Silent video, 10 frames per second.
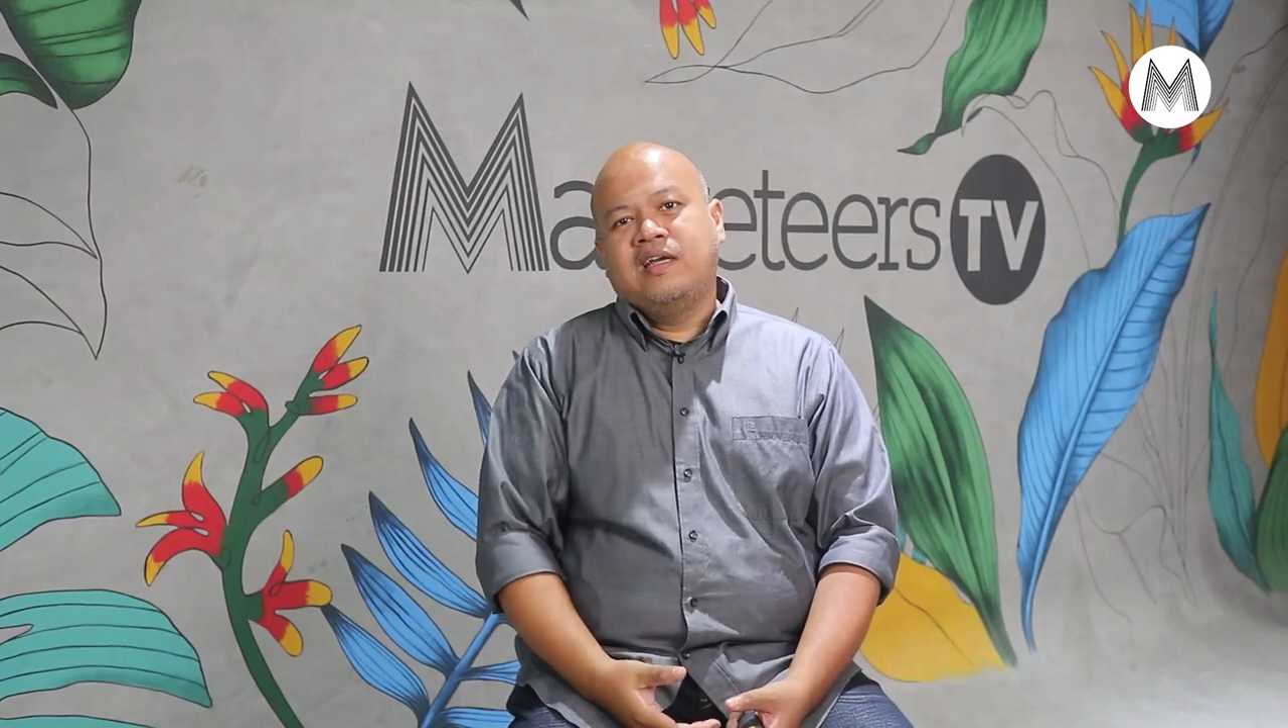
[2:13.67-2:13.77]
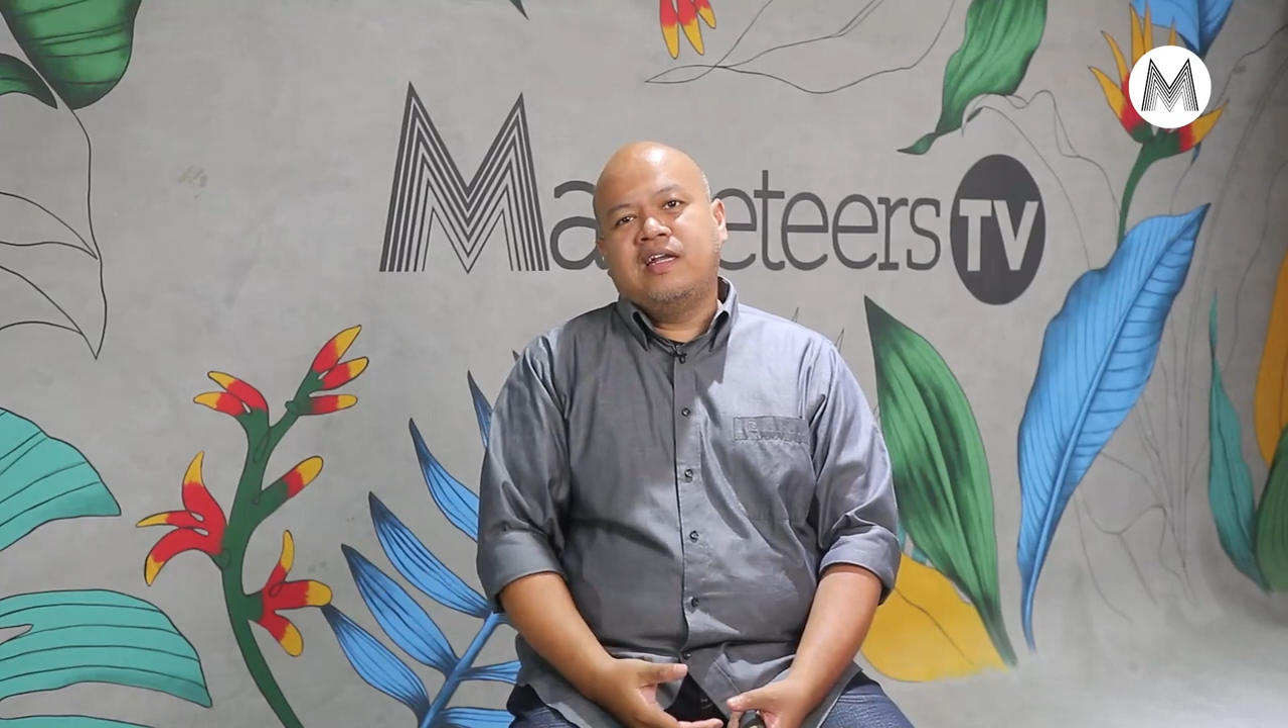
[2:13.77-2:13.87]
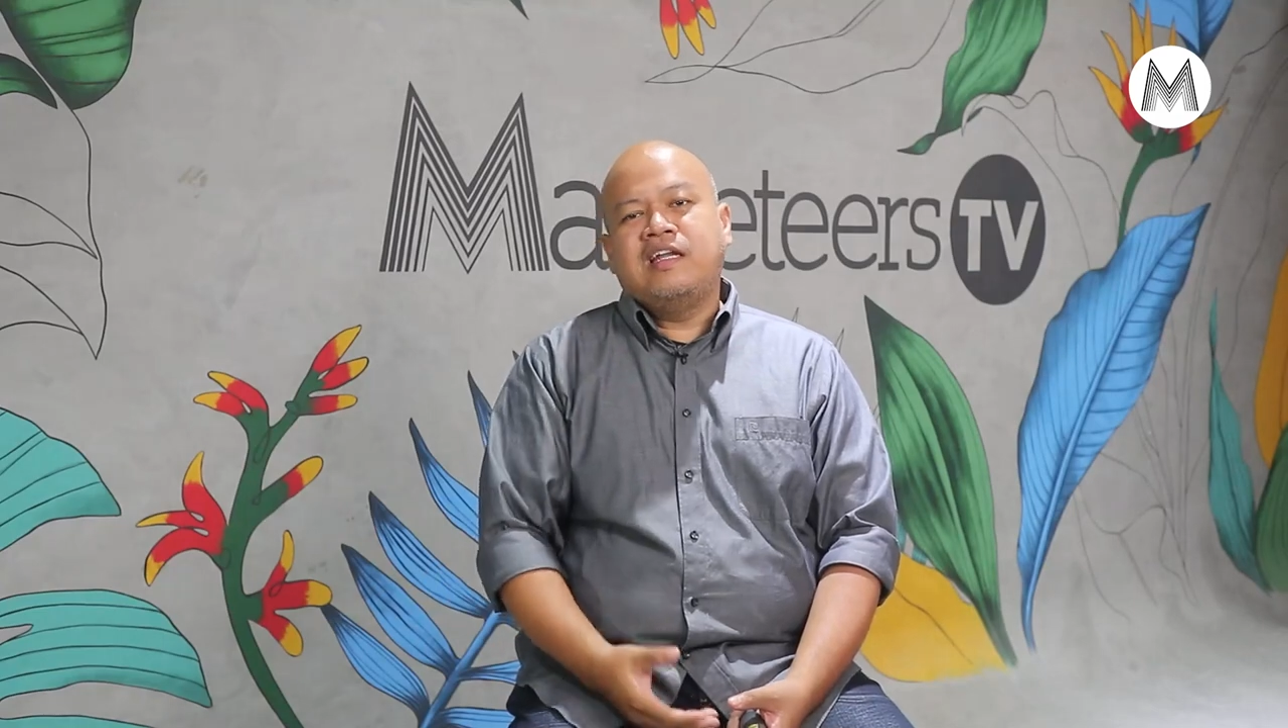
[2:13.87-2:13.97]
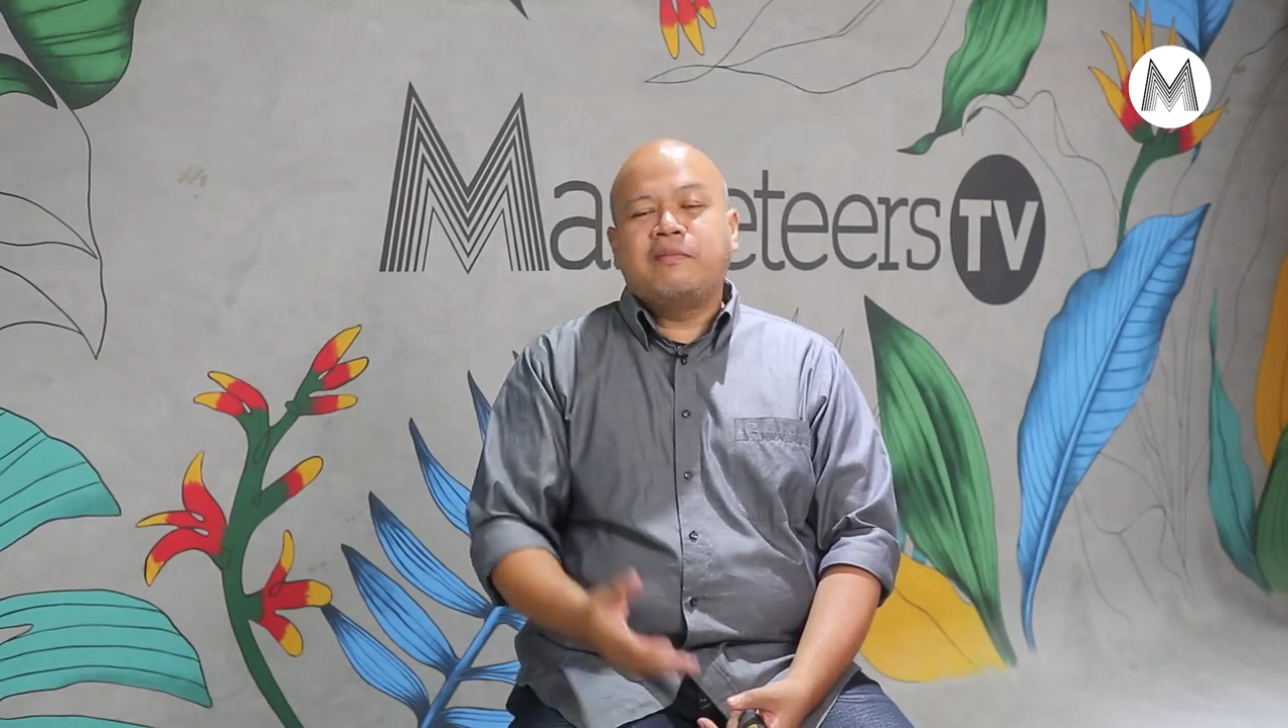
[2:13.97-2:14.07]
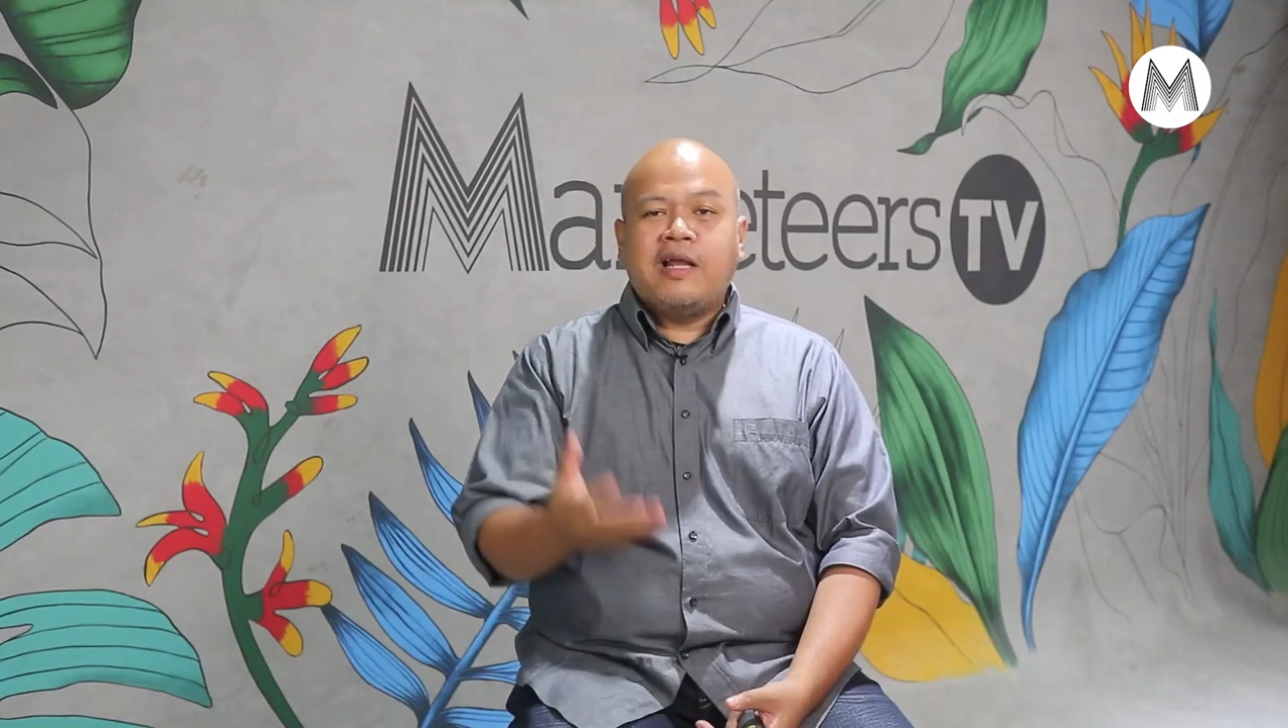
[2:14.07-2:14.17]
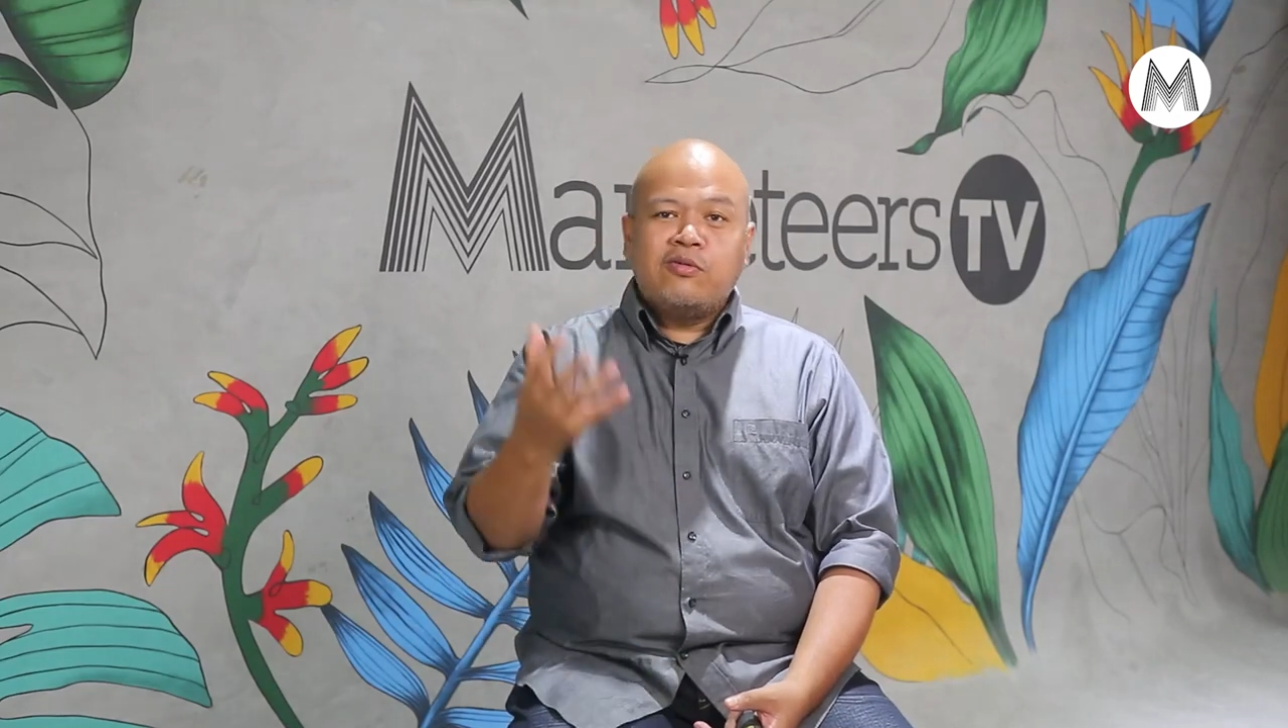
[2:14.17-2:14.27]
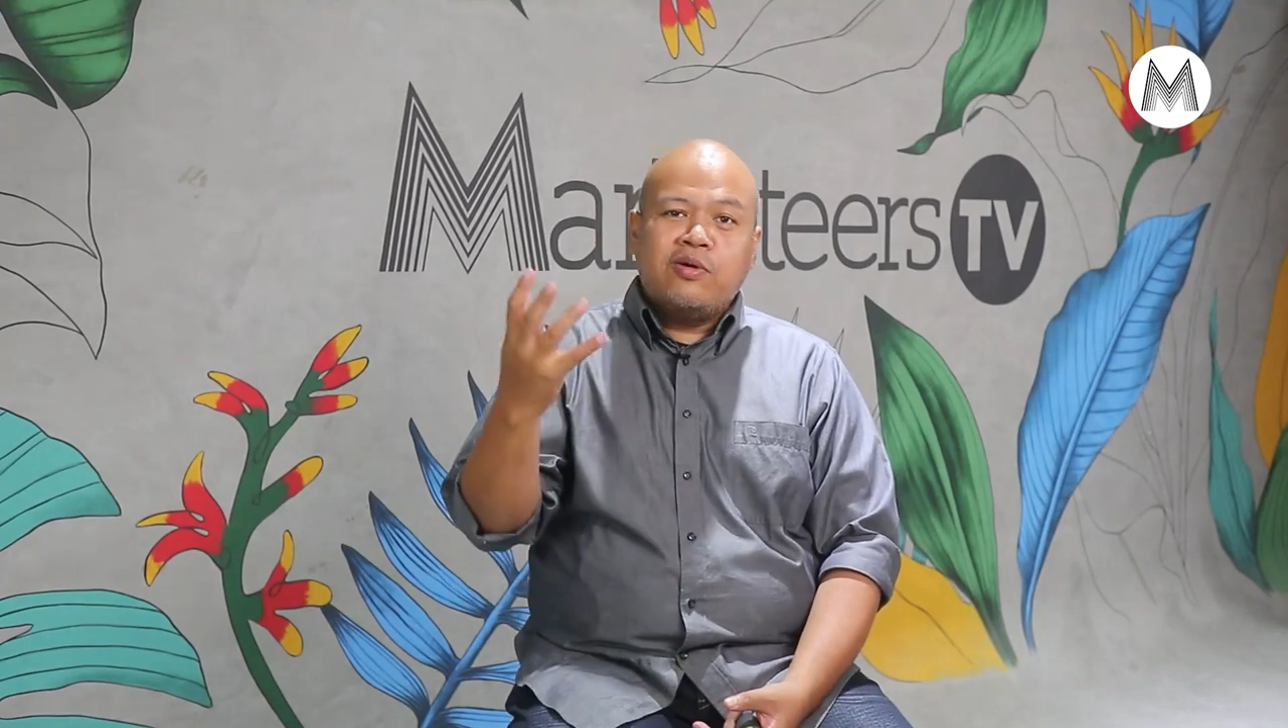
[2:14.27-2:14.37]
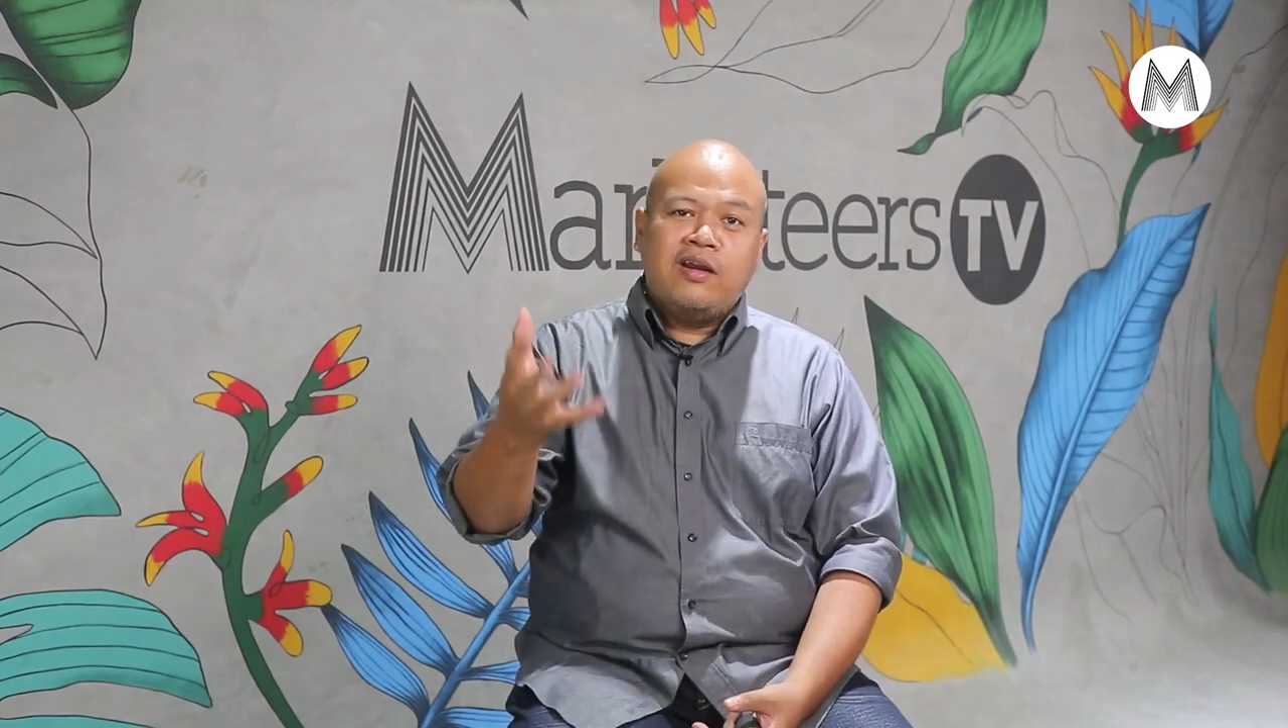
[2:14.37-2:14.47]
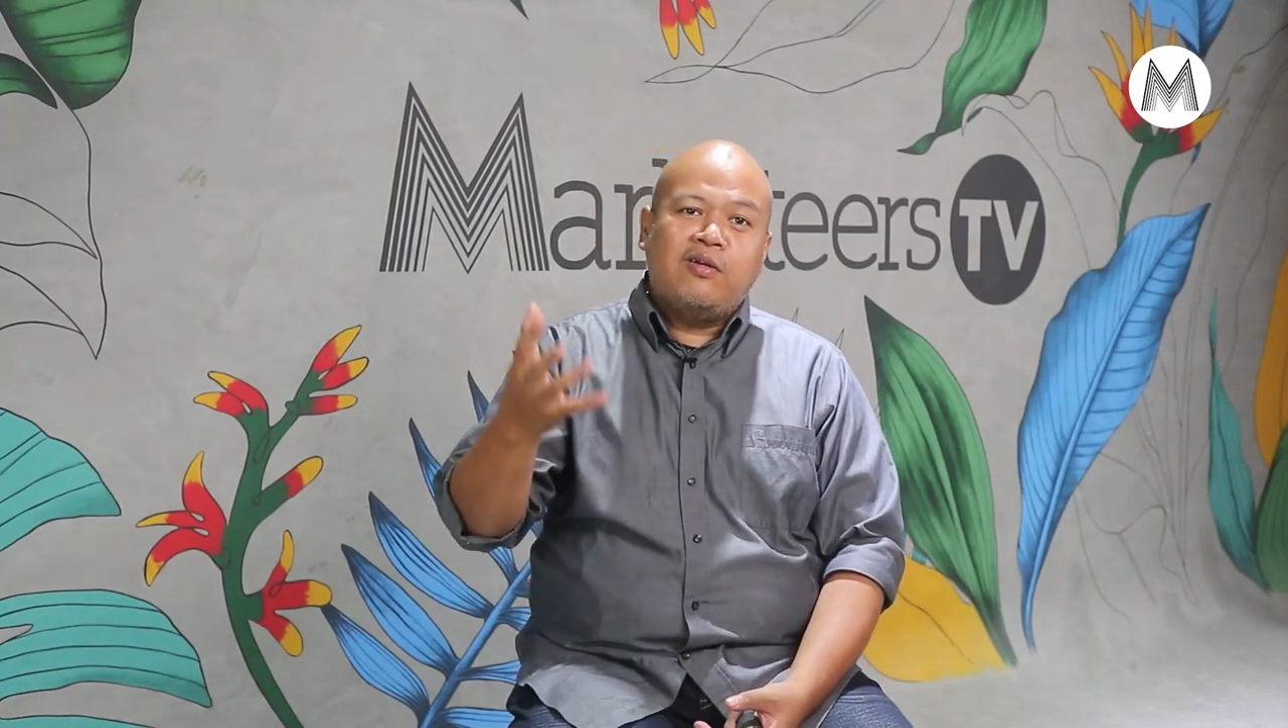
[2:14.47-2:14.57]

Dan yang melakukan